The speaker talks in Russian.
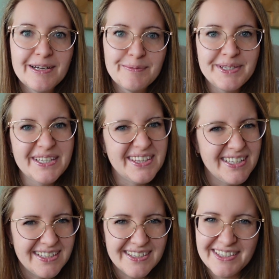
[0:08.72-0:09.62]
мне
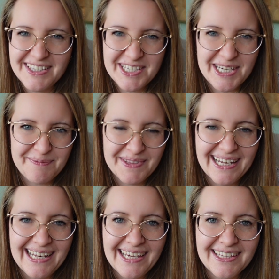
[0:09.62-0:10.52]
30 с чем-то
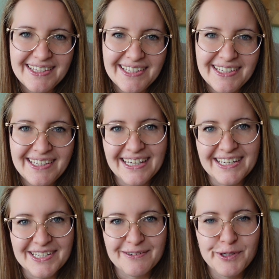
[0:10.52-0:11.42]
лет, и
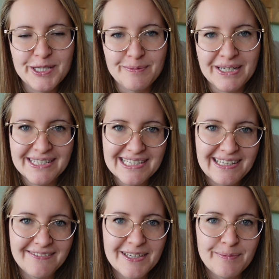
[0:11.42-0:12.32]
я живу 17
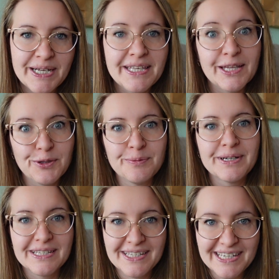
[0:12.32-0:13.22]
лет в Германии, о а том и
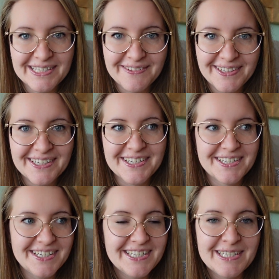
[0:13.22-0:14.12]
рассказываю о нашей
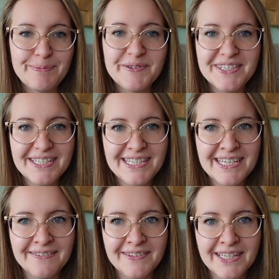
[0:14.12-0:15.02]
жизни
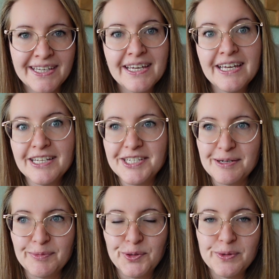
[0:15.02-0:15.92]
повседневной,
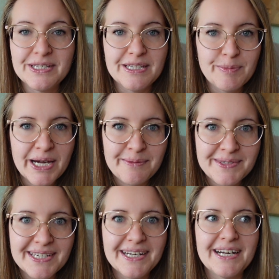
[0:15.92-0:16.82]
чем мы тут
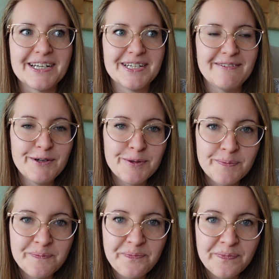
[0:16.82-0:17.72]
занимаемся, как живем,